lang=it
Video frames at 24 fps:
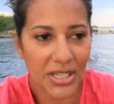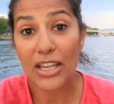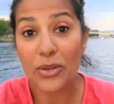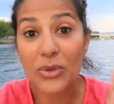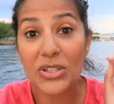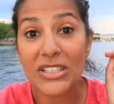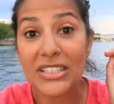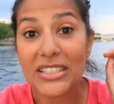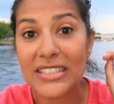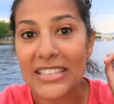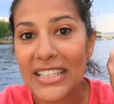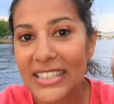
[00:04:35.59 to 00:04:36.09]
E
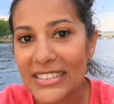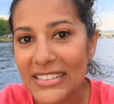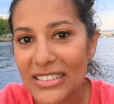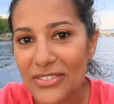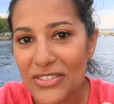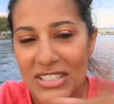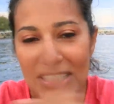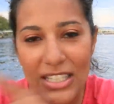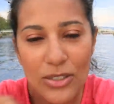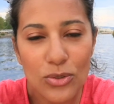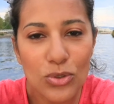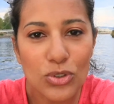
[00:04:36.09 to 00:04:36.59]
quindi niente,
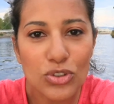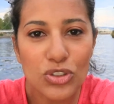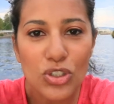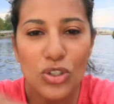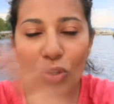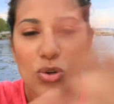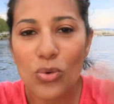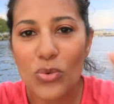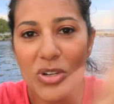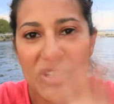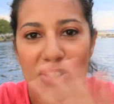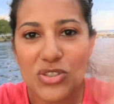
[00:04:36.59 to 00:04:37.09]
vi saluto
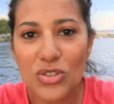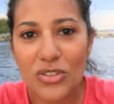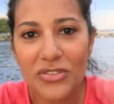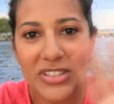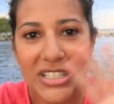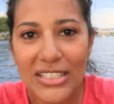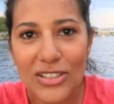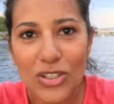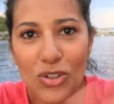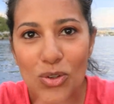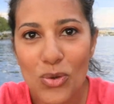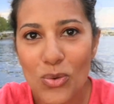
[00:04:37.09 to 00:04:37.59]
con questo
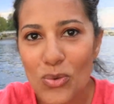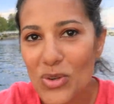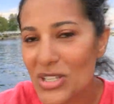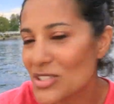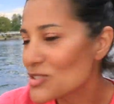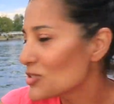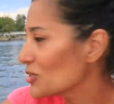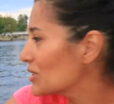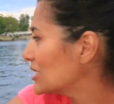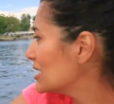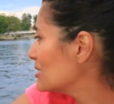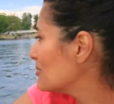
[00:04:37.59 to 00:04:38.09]
video, con
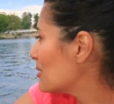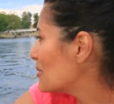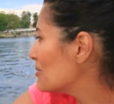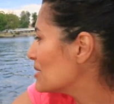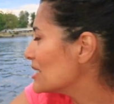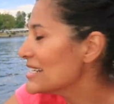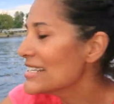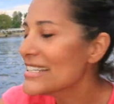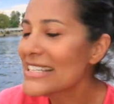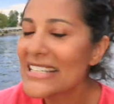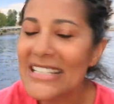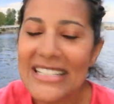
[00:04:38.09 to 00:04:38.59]
questo clima
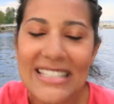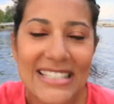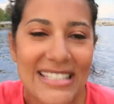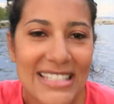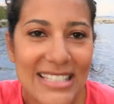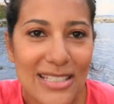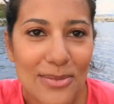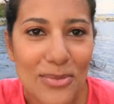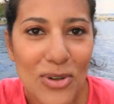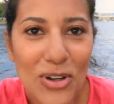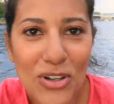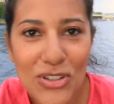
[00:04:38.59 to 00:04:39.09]

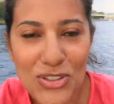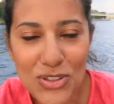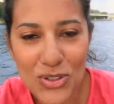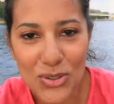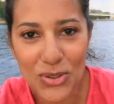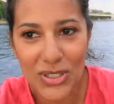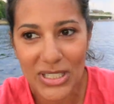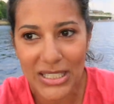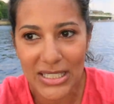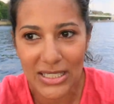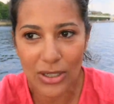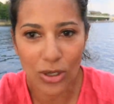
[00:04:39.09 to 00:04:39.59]
bellissimo,
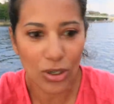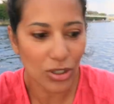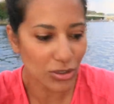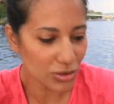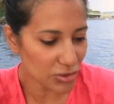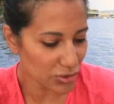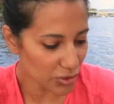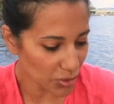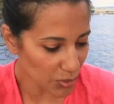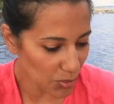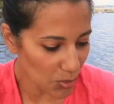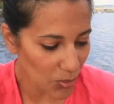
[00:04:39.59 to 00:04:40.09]
sono le
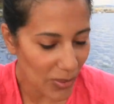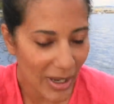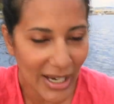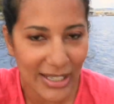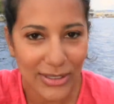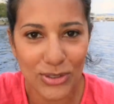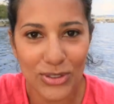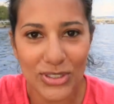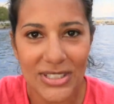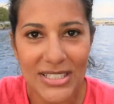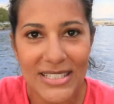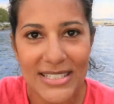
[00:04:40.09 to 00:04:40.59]
8 e un
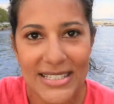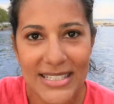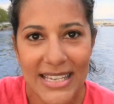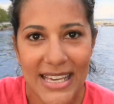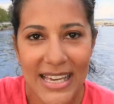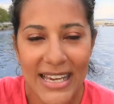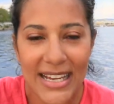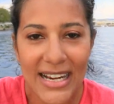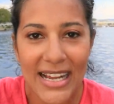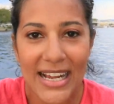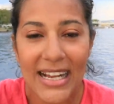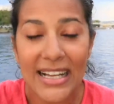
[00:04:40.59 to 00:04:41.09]
quarto di
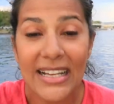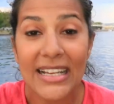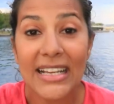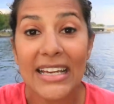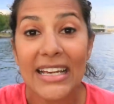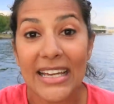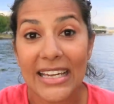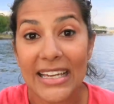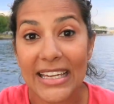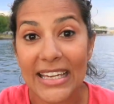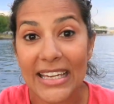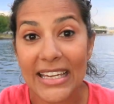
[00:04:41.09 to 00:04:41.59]
sera
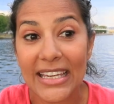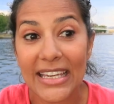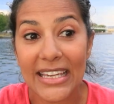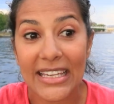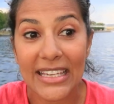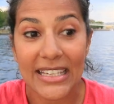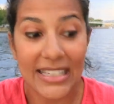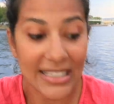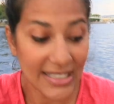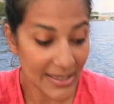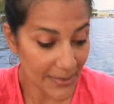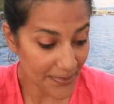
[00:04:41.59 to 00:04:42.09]

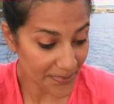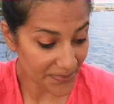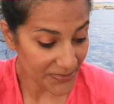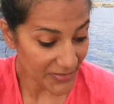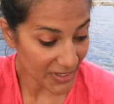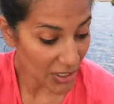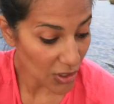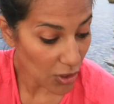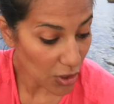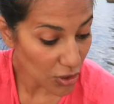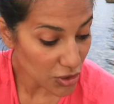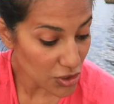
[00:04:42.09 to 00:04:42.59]
e, mm,
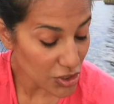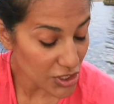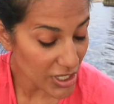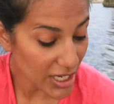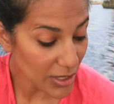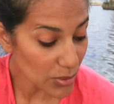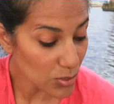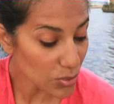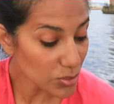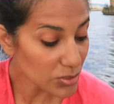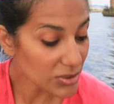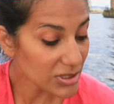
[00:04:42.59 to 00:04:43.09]
e oggi
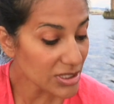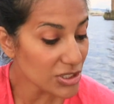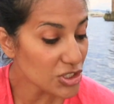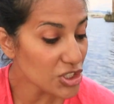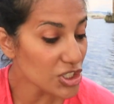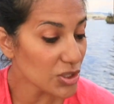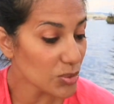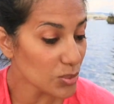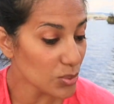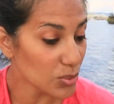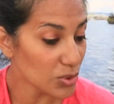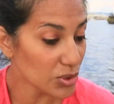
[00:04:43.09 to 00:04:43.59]
è
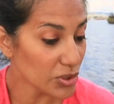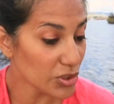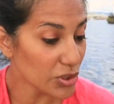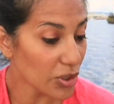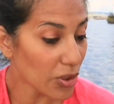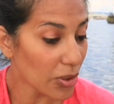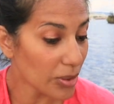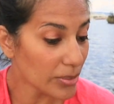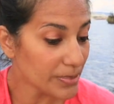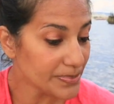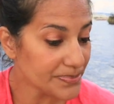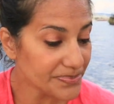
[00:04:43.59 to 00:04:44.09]
l'11
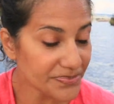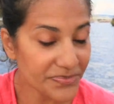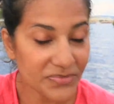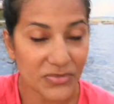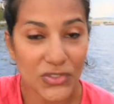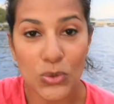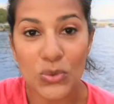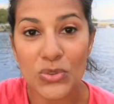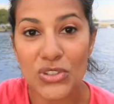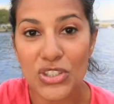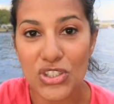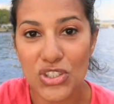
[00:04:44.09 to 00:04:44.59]
luglio
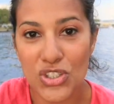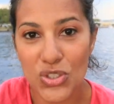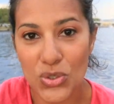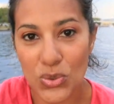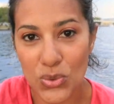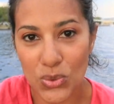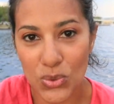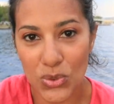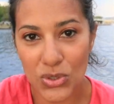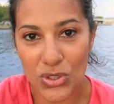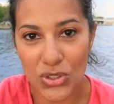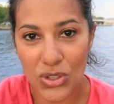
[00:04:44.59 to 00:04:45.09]
11
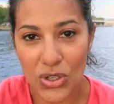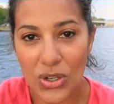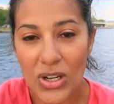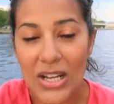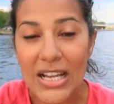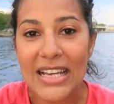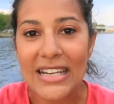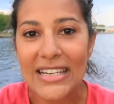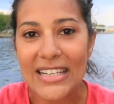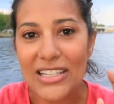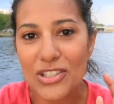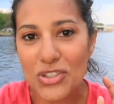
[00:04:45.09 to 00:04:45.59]
luglio,
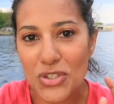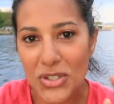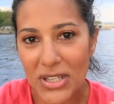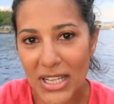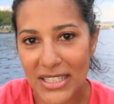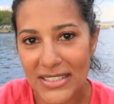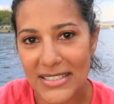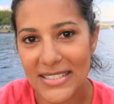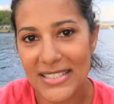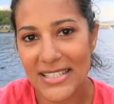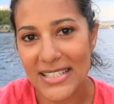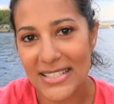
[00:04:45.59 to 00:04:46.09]
le
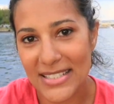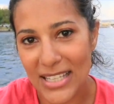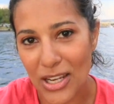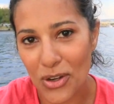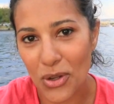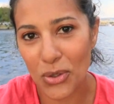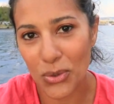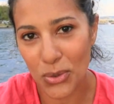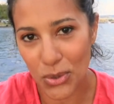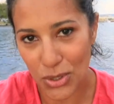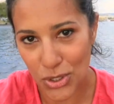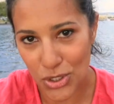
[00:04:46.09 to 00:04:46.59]
giornate si
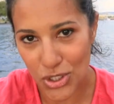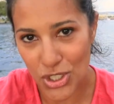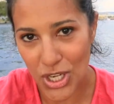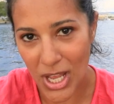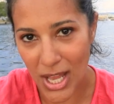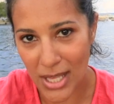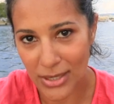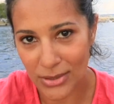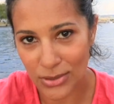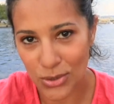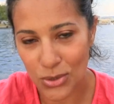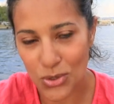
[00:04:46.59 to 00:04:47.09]
stanno
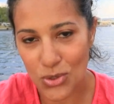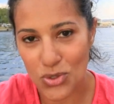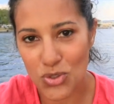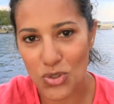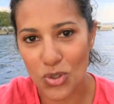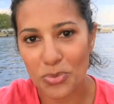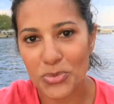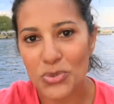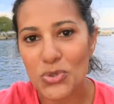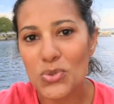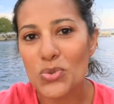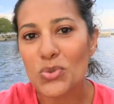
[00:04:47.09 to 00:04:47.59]
accorciando, non
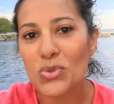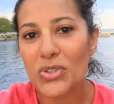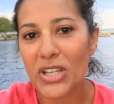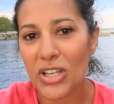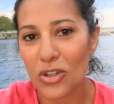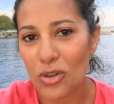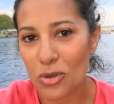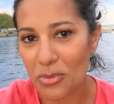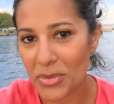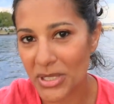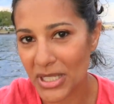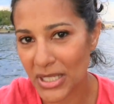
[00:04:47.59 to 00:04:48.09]
sono più
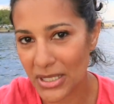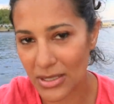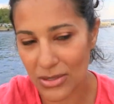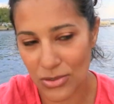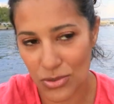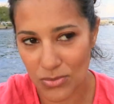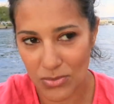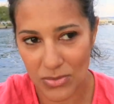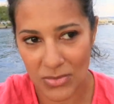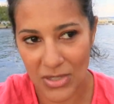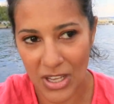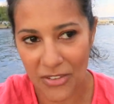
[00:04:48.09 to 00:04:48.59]
lunghe come
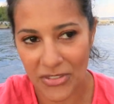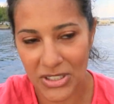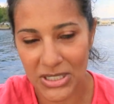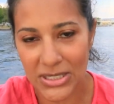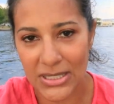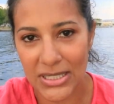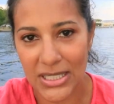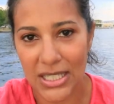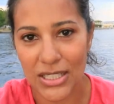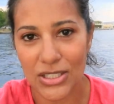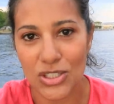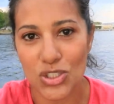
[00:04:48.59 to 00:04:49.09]
una
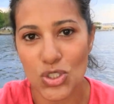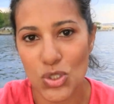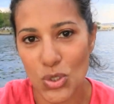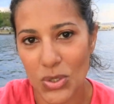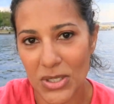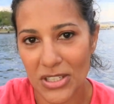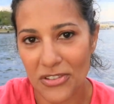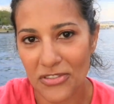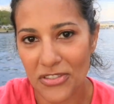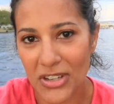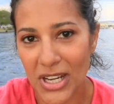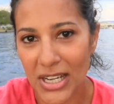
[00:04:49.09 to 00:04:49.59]
ventina di
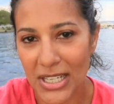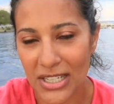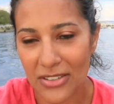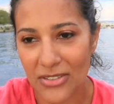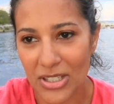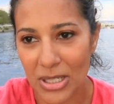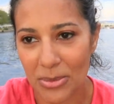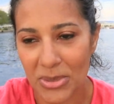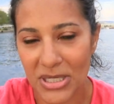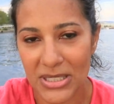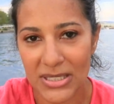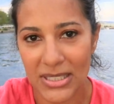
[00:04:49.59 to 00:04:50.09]
giorni fa che
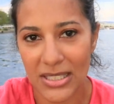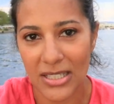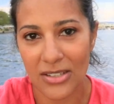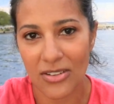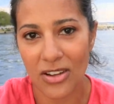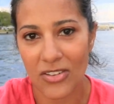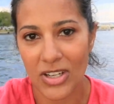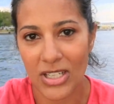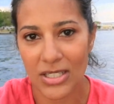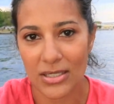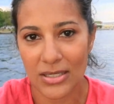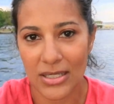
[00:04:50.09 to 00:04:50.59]
veramente
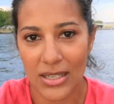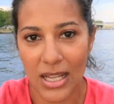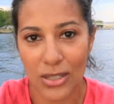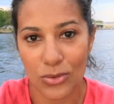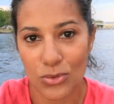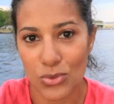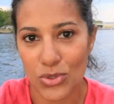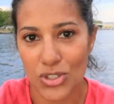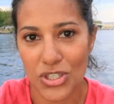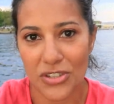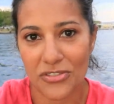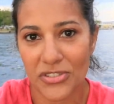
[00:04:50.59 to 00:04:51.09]
arrivava la
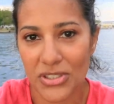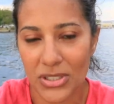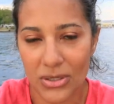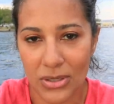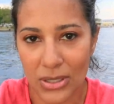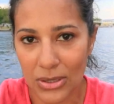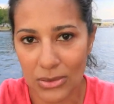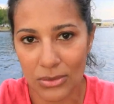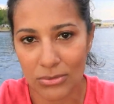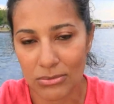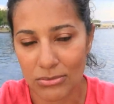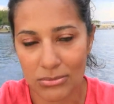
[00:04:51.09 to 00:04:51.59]
luce
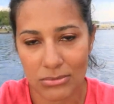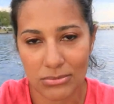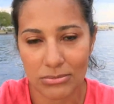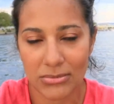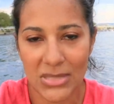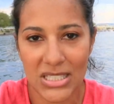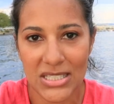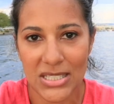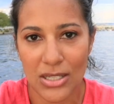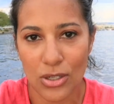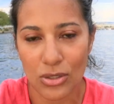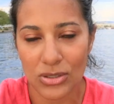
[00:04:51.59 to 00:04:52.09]
fino a
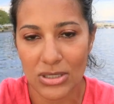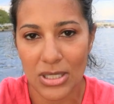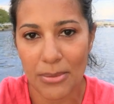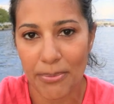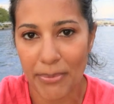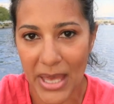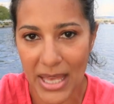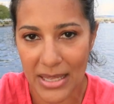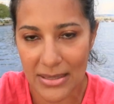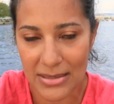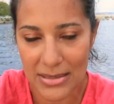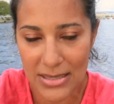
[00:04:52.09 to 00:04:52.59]
mezzanotte e
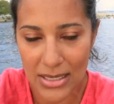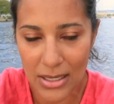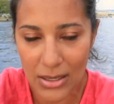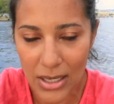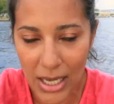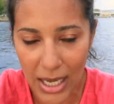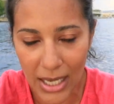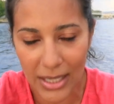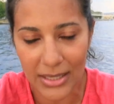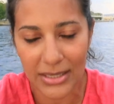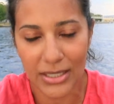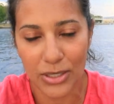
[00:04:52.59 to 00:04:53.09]

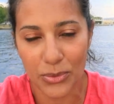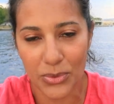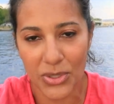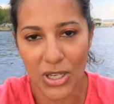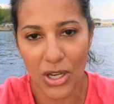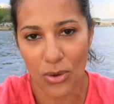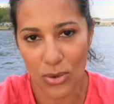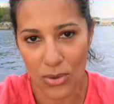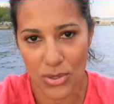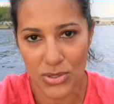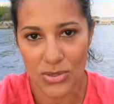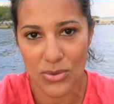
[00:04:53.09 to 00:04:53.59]
mezza, anche qui
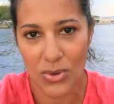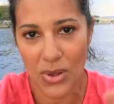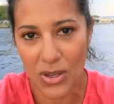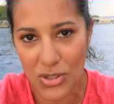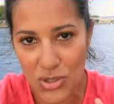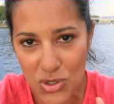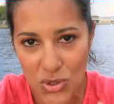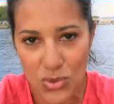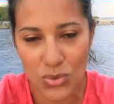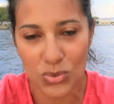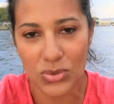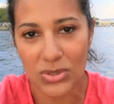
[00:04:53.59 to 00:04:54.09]
a Oslo, a
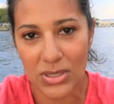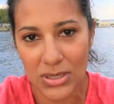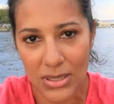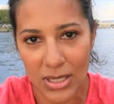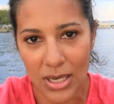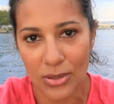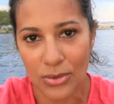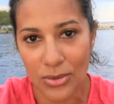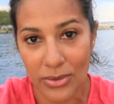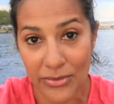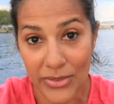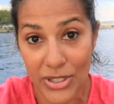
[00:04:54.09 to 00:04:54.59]
sud
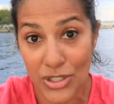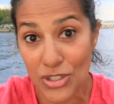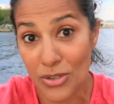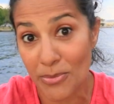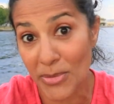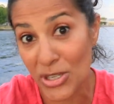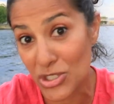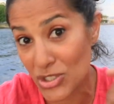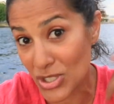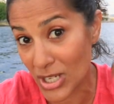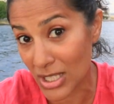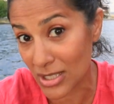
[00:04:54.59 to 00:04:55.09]
della Norvegia,
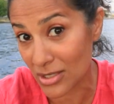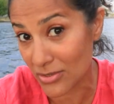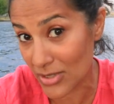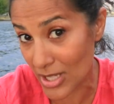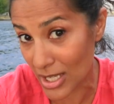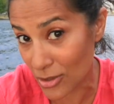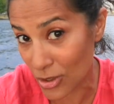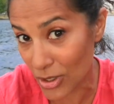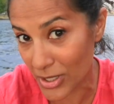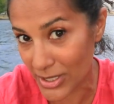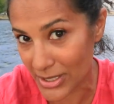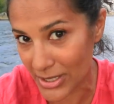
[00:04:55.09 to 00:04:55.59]
immaginatevi
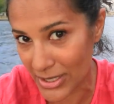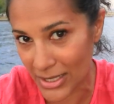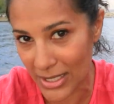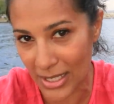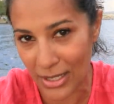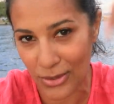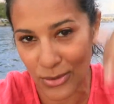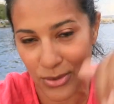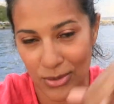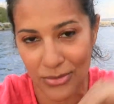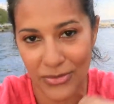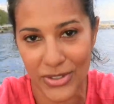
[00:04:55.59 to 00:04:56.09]
a nord
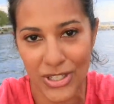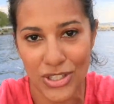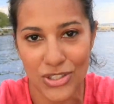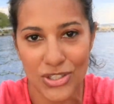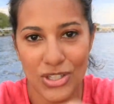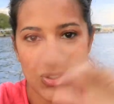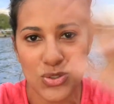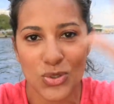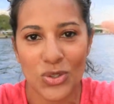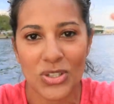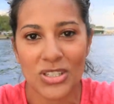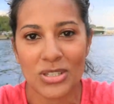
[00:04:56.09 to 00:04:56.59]
della
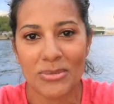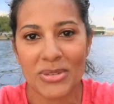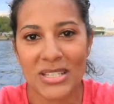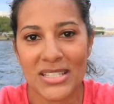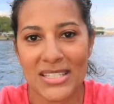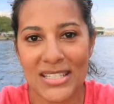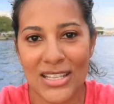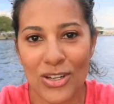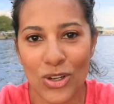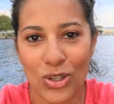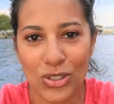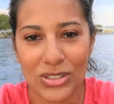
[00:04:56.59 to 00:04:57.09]
Norvegia, il sole di
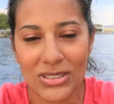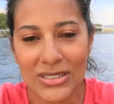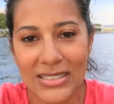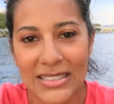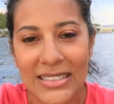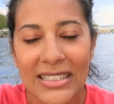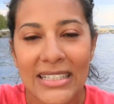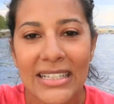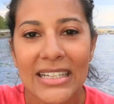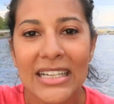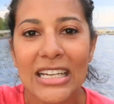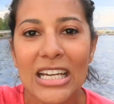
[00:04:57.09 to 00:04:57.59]

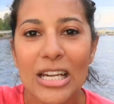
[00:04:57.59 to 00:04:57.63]
mezzanotte,